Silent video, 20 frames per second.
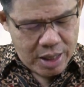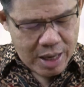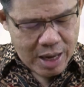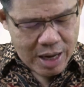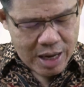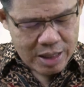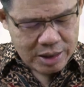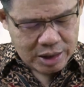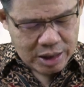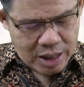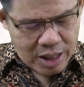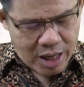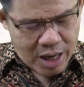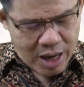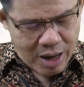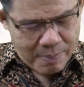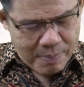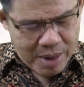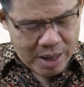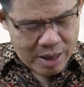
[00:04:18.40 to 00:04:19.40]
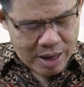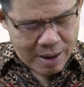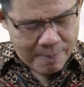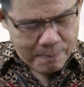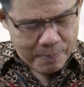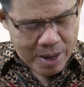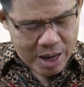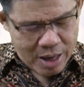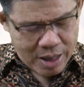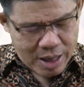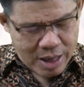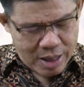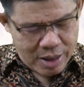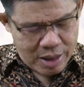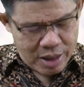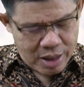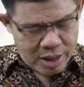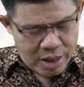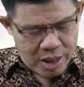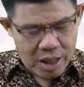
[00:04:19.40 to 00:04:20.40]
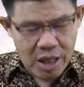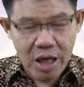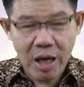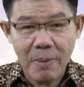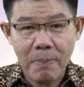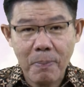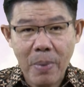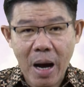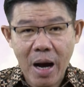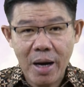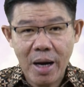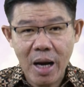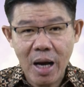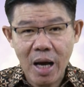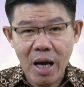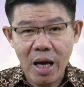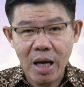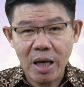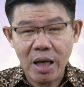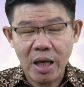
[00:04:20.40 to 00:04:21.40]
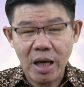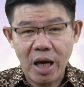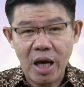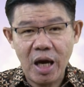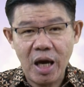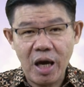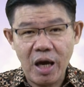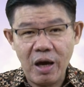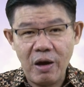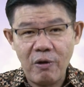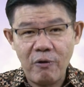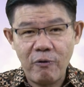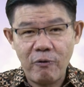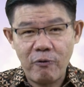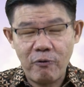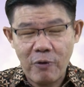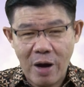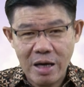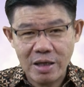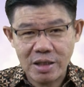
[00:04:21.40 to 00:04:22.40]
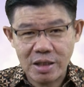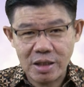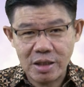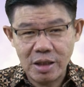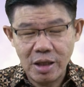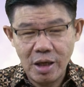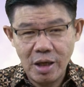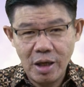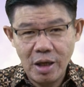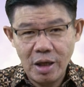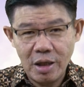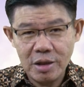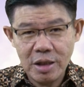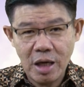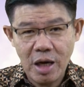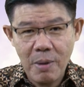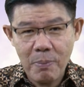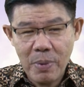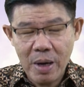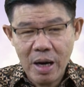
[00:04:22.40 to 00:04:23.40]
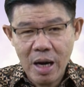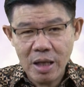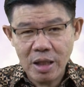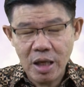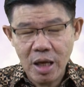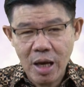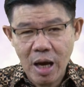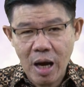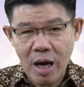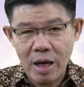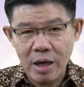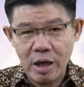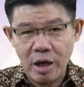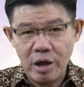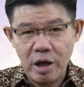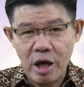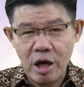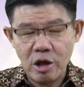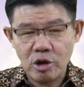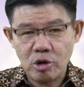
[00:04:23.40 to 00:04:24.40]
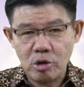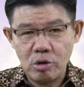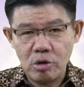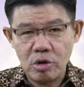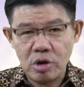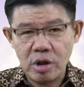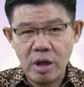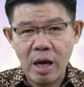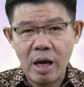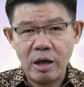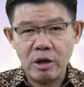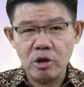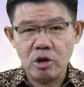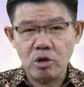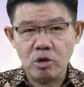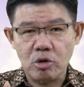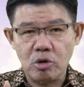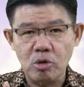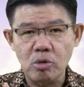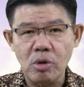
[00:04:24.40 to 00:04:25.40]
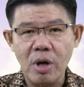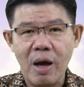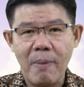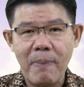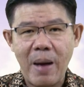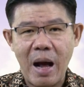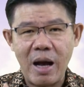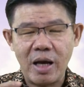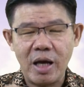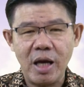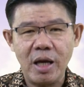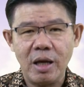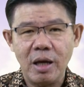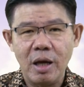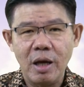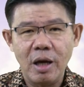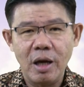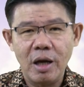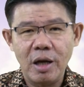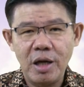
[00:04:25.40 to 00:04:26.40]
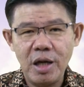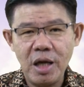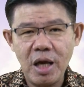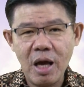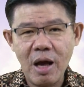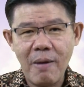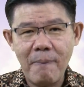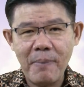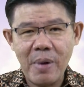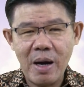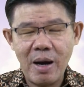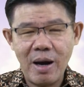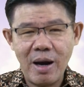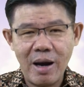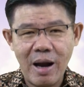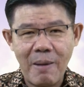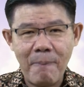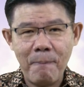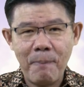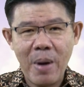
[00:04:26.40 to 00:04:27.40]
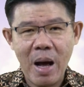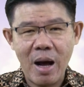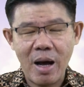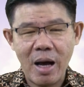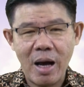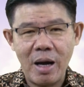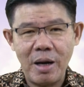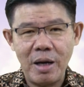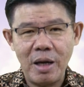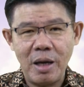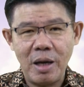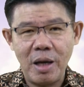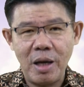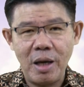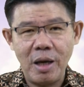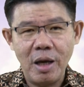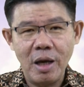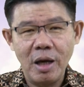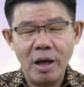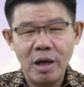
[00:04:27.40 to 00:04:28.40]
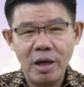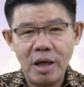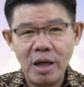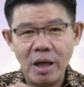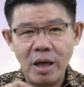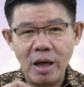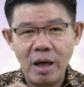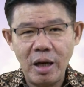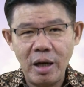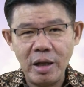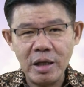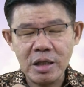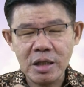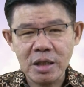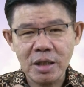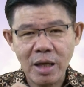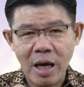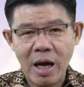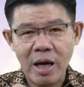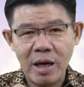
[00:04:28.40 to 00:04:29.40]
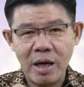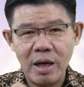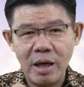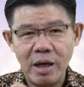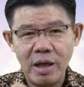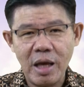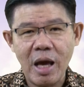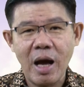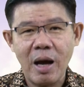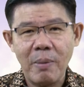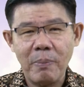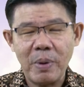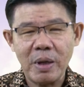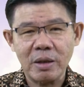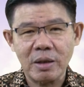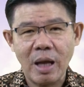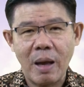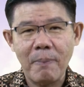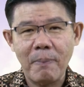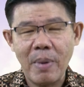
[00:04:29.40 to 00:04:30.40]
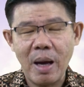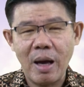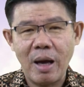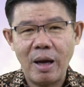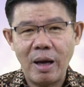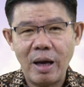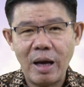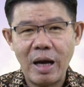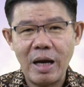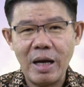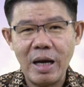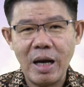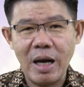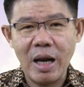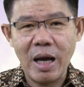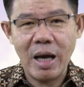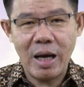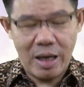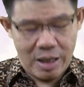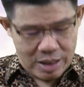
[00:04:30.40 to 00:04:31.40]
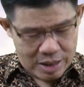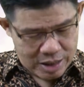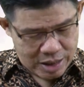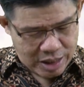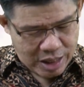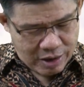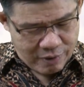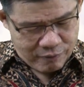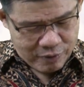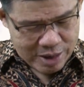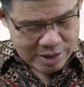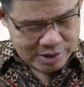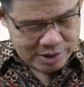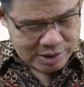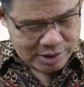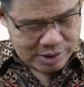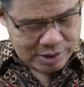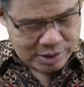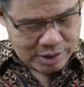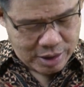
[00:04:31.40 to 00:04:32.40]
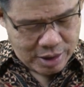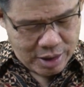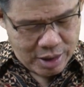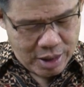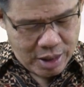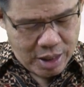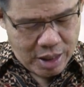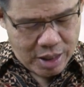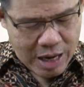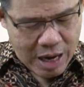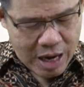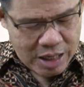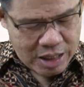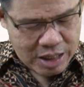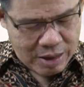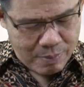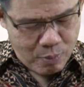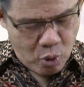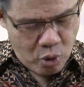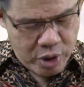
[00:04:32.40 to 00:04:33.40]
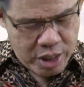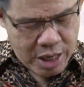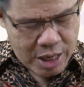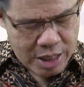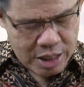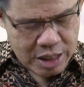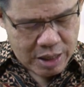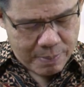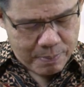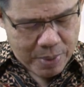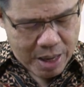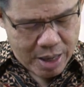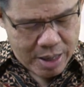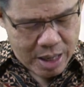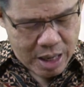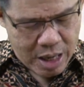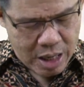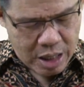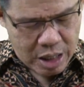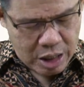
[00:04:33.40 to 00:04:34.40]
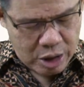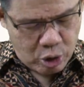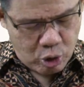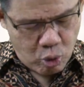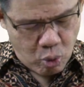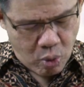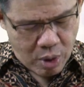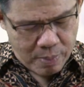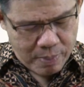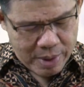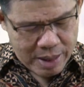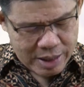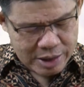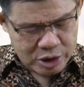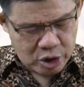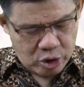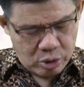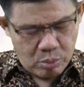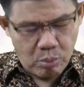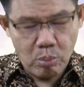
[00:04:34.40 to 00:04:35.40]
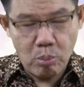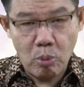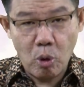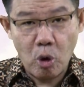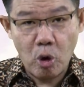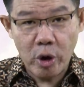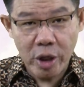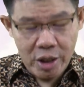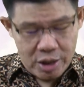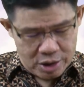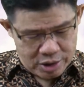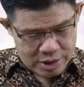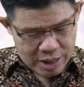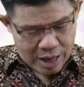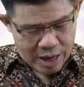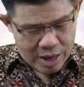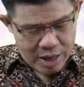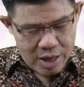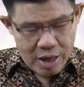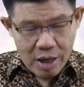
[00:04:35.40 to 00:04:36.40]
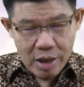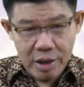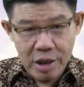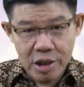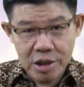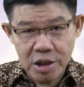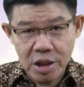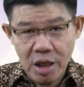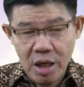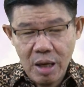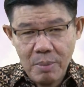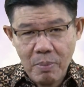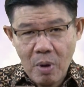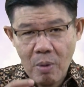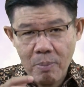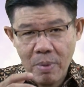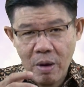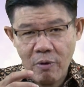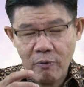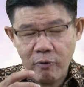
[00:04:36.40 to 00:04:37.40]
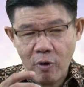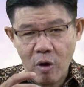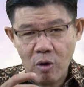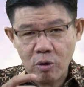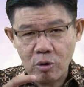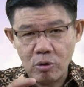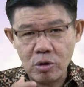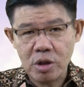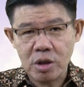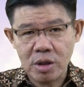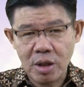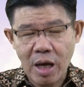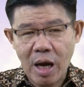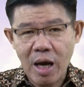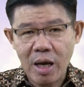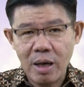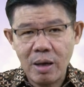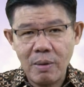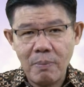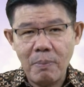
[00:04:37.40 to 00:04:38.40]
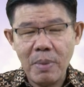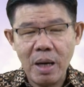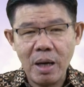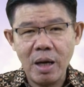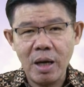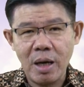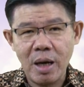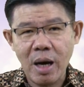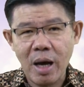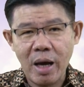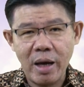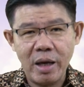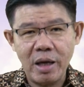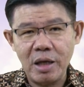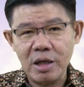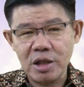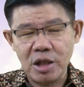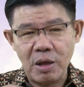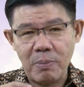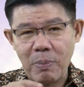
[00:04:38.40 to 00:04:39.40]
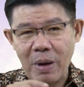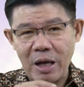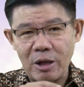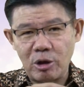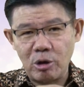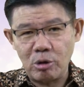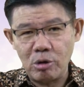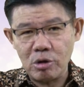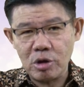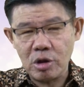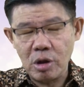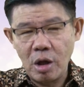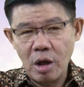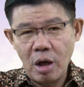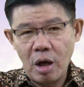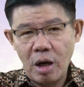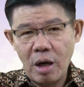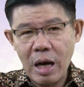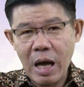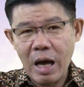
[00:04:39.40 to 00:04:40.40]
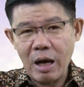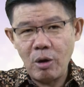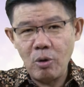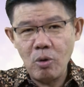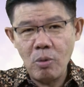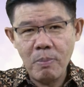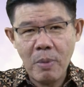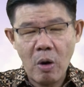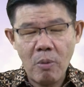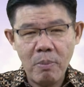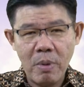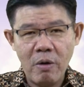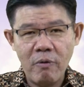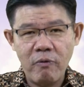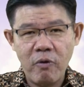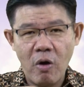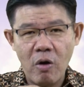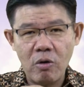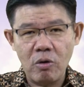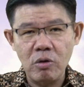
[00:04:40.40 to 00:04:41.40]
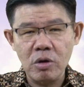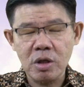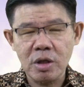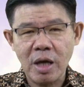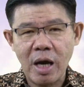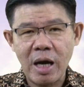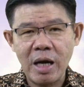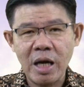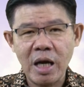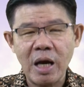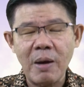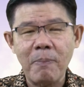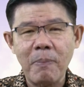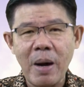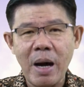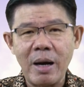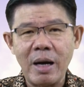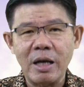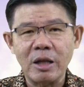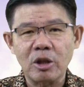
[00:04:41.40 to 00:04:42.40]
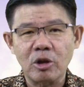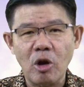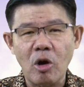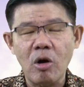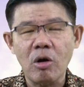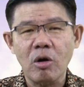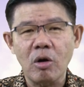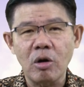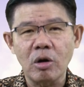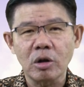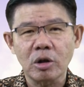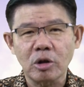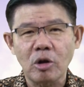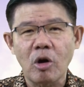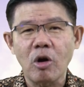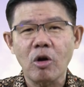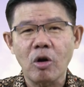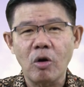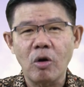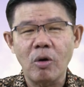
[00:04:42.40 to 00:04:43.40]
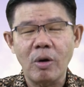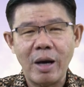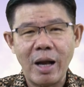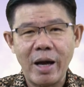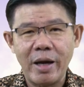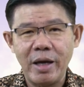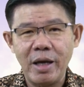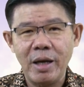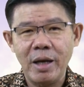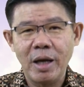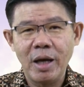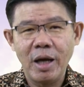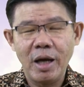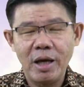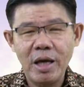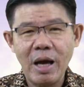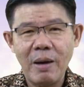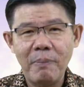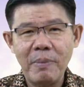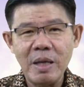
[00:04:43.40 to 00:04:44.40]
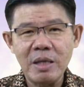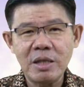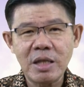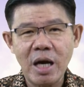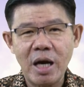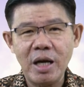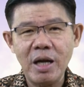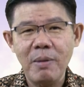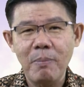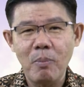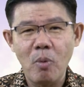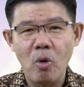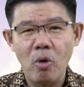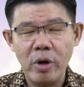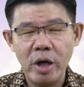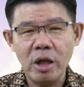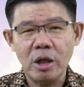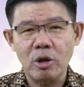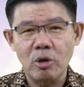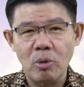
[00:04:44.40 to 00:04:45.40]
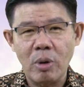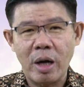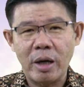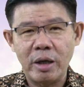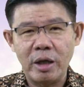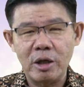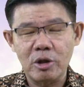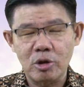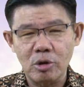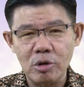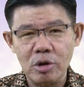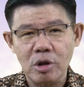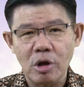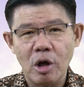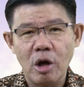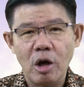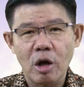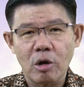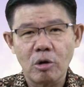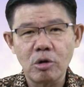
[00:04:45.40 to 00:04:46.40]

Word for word: ia telah menampakkan diri kepada Kefas. Jadi perhatikan, Yesus yang sudah bangkit, dia menampakkan diri, di diliskan yang pertama adalah Kefas. Dan kemudian kepada kedua belas muridnya. Di sini mau memfokuskan mengenai si Petrus, lalu mau memfokuskan kepada tokoh-tokoh lain yang menjadi murid Tuhan Yesus,